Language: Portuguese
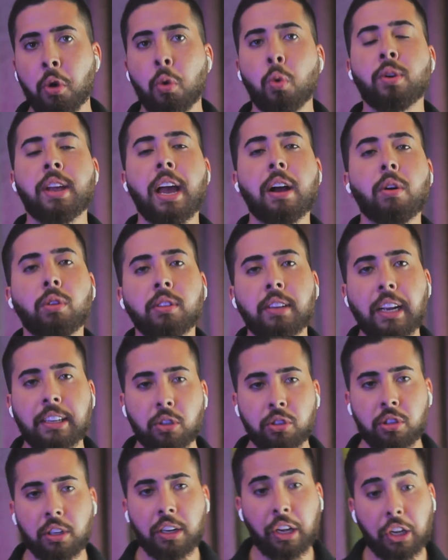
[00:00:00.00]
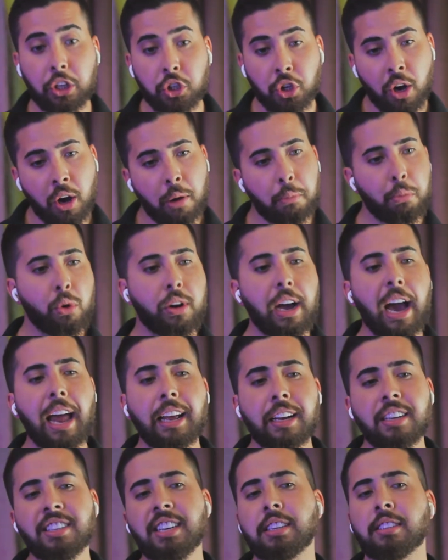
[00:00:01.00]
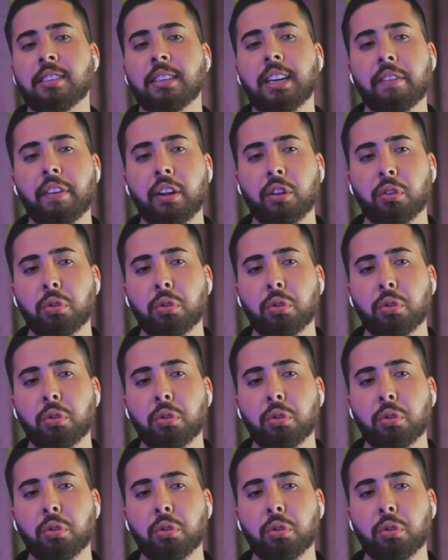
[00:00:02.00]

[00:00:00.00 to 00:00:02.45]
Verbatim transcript: O que acontece é o seguinte, o cara que já assinava